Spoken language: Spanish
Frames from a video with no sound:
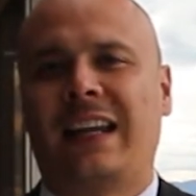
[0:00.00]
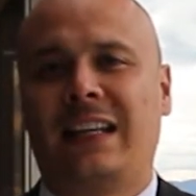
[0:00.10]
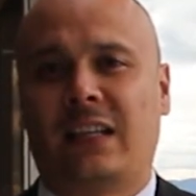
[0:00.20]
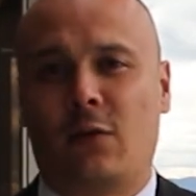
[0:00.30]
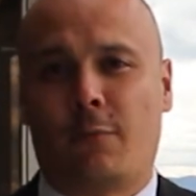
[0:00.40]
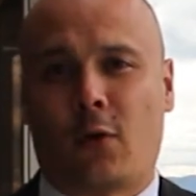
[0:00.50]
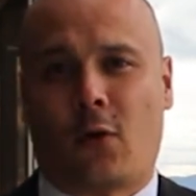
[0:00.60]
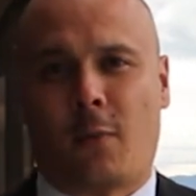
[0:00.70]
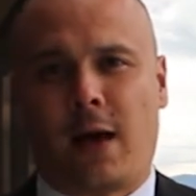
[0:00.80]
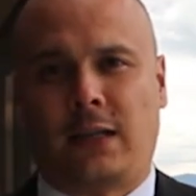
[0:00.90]
agilizar un
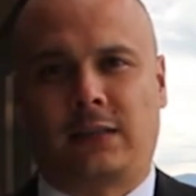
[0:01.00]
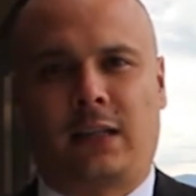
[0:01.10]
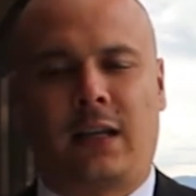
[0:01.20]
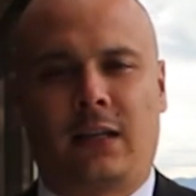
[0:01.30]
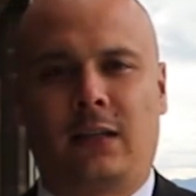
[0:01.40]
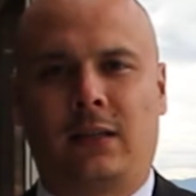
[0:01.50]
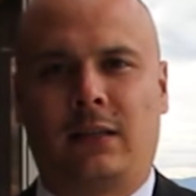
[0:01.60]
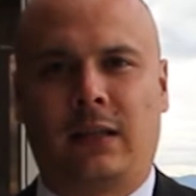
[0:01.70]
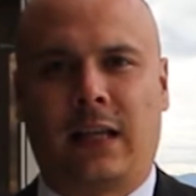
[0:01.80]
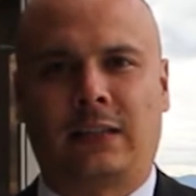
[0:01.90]
poco más
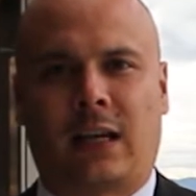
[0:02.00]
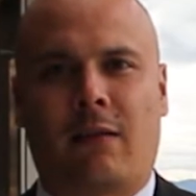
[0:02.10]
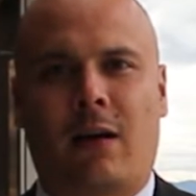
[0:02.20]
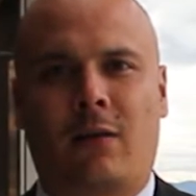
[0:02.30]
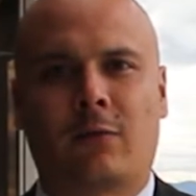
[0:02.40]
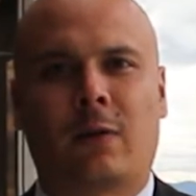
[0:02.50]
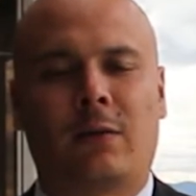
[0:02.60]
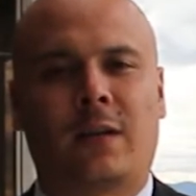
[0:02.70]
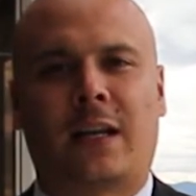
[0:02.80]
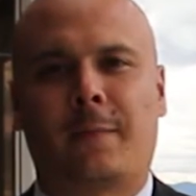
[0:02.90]
el, trabajo
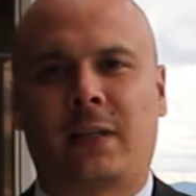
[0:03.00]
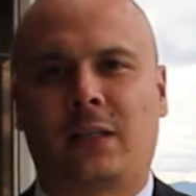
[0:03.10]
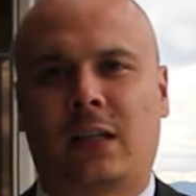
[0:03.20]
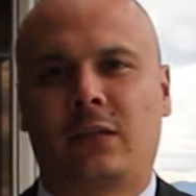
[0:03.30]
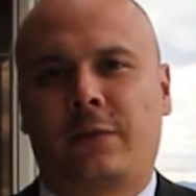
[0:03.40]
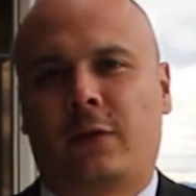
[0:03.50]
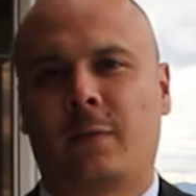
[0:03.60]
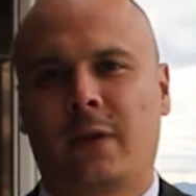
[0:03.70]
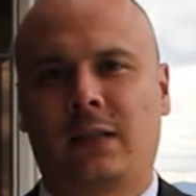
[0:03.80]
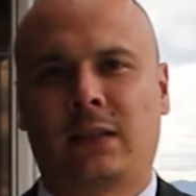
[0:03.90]
cuando vayan a presentar los
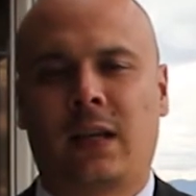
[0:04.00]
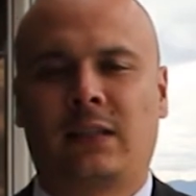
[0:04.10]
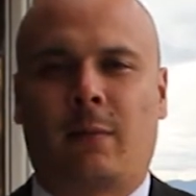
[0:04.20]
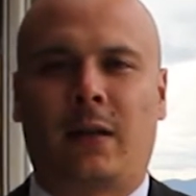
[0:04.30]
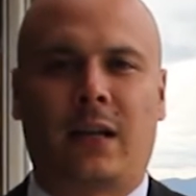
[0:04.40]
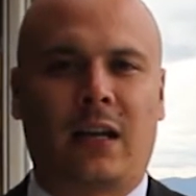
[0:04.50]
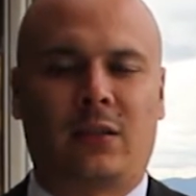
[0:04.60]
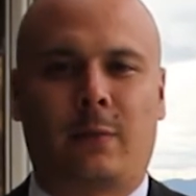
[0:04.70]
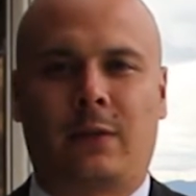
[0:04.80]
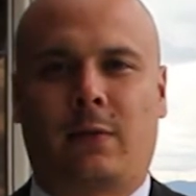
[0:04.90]
informes
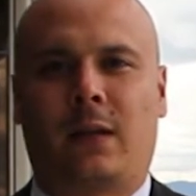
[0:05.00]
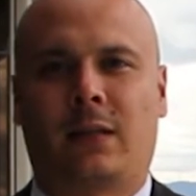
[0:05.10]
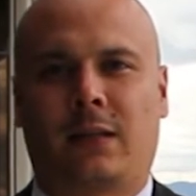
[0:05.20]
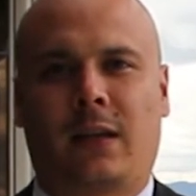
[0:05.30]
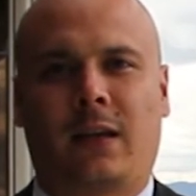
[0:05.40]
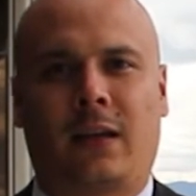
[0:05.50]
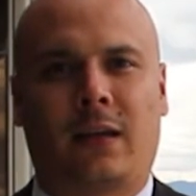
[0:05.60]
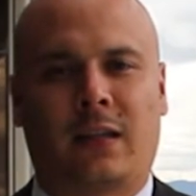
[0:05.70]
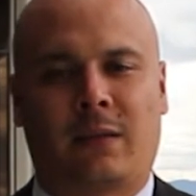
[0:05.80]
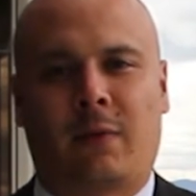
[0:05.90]
semanales o mensuales
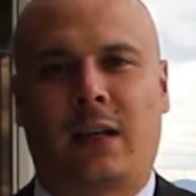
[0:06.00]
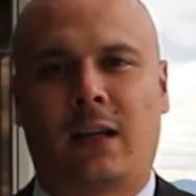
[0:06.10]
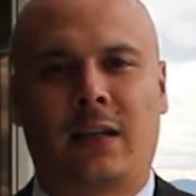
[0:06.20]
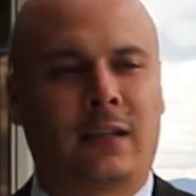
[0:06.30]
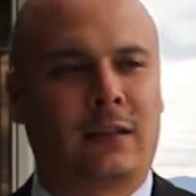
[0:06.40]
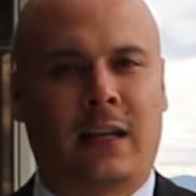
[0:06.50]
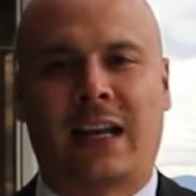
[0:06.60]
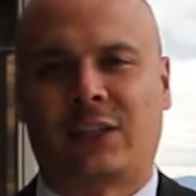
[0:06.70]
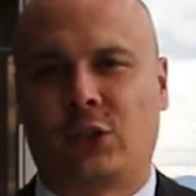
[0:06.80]
que, se manejan en, en